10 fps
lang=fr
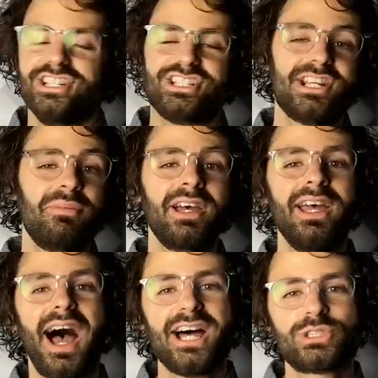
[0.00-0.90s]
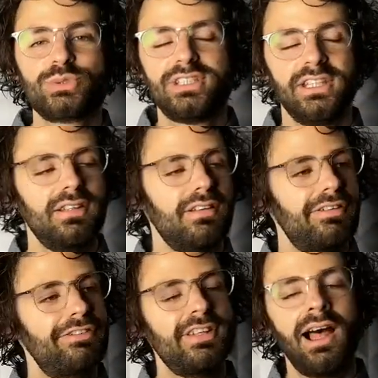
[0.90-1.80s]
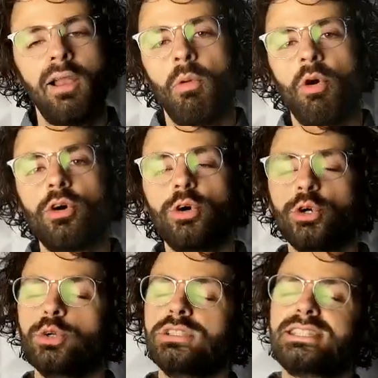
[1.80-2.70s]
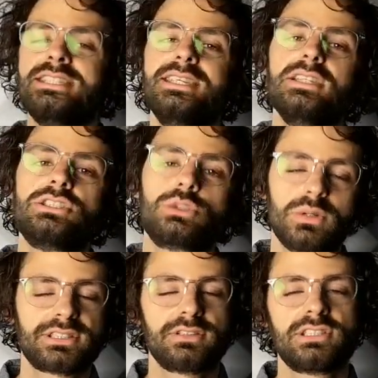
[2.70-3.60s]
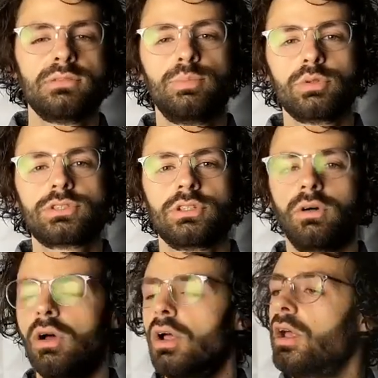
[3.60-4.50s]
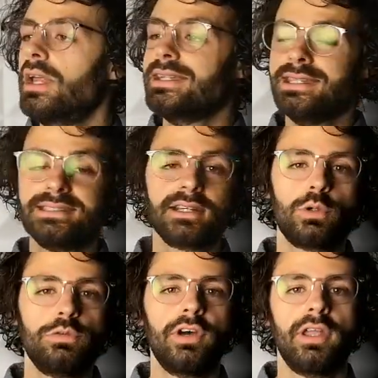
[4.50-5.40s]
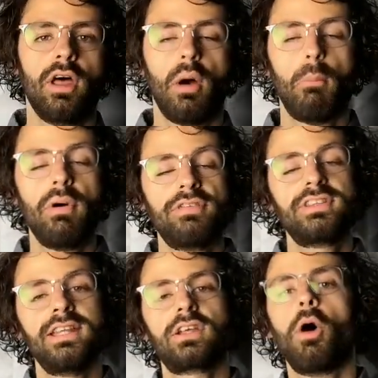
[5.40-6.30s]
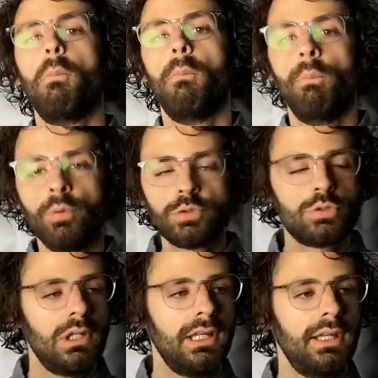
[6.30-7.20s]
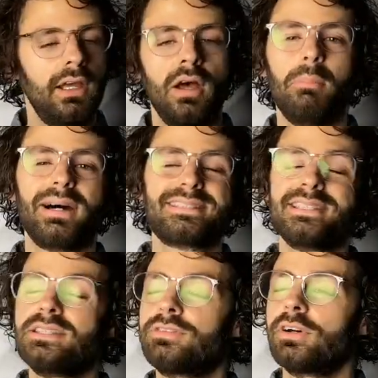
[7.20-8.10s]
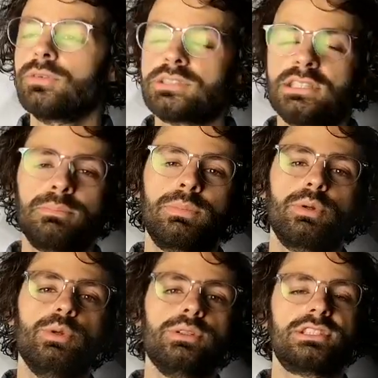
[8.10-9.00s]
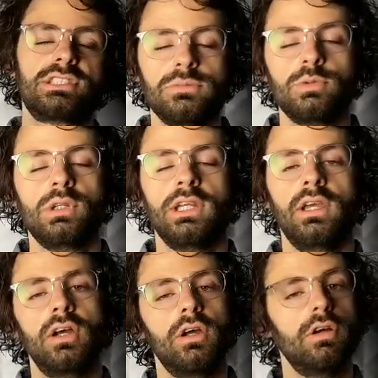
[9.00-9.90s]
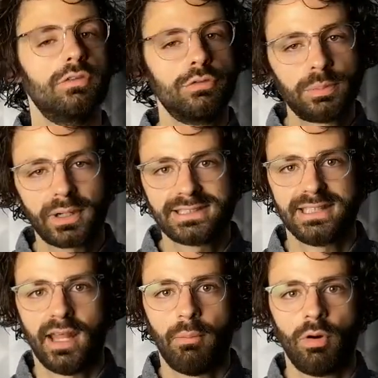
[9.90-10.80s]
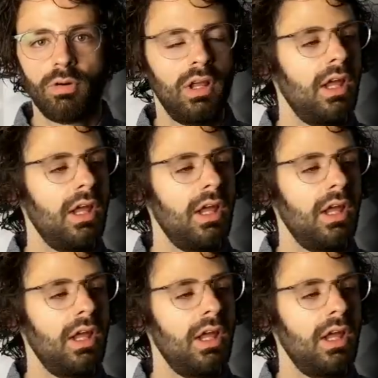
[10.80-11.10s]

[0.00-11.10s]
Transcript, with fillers: J'aimerais ajouter finalement que si 70% des acouphènes peuvent être modulés par ces différents types de stimuli vus précédemment,